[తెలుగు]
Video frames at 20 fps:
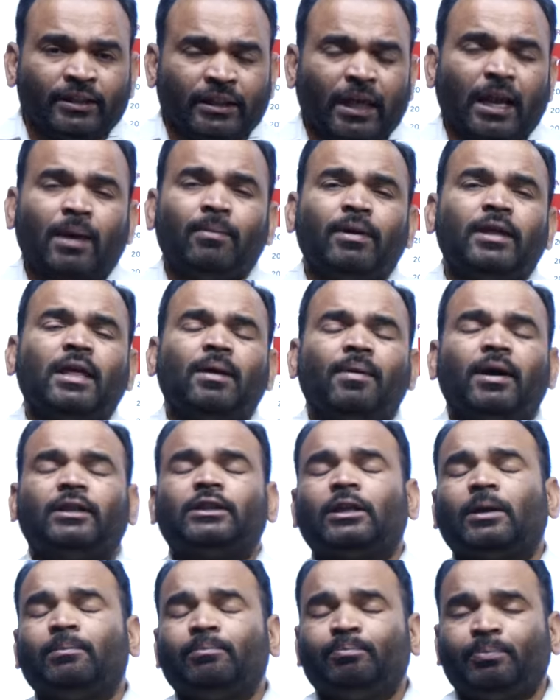తెర మీద
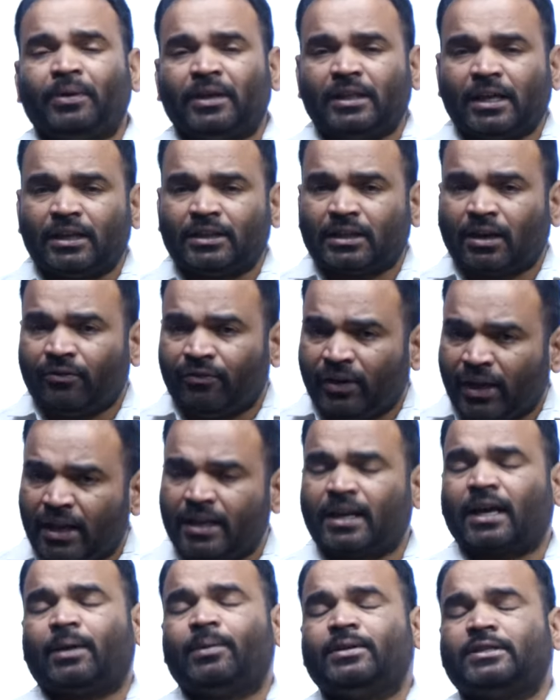మాత్రం పెద్ద ఎత్తున
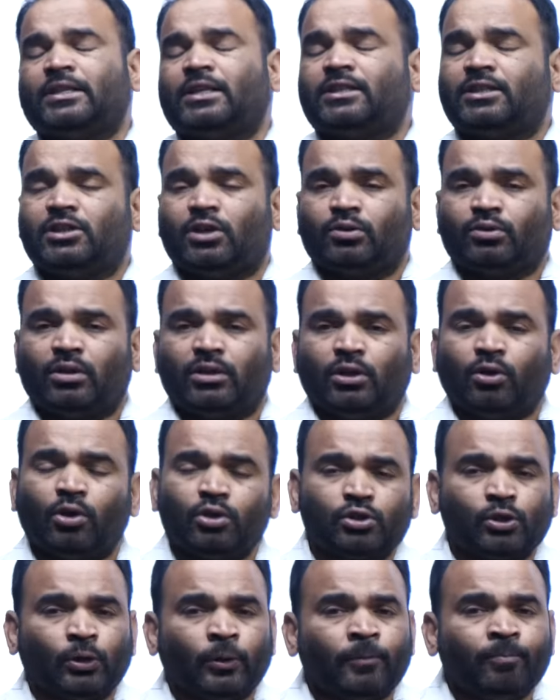వేరే రకమైన చర్చ జరుగుతుంది
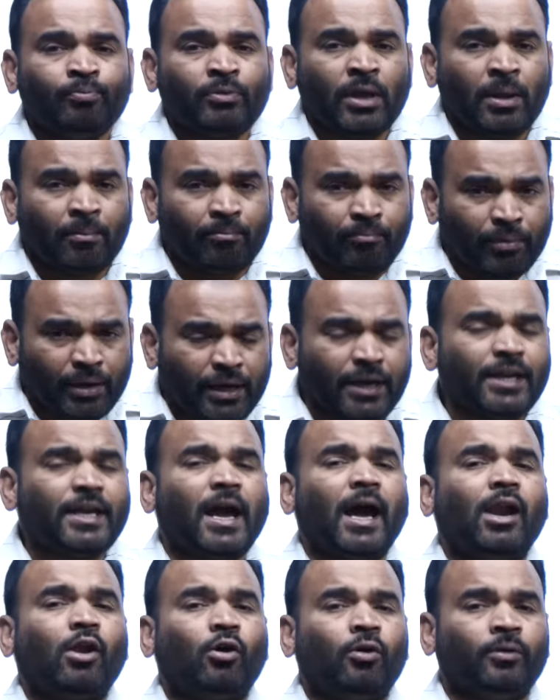ఈరోజు
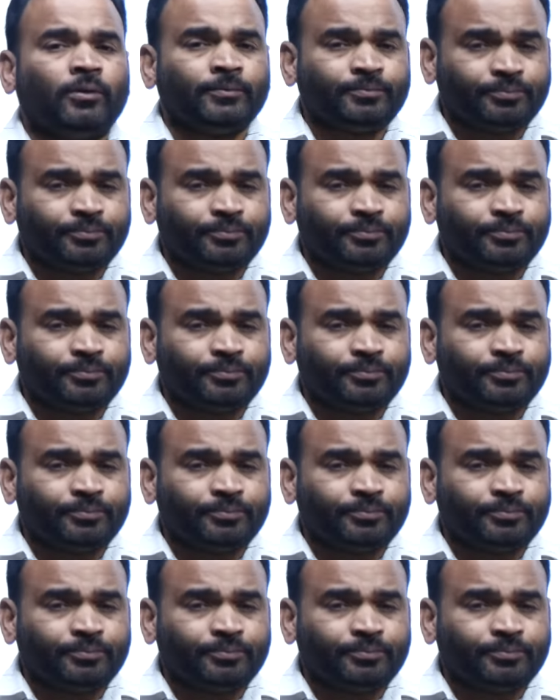మీడియాలో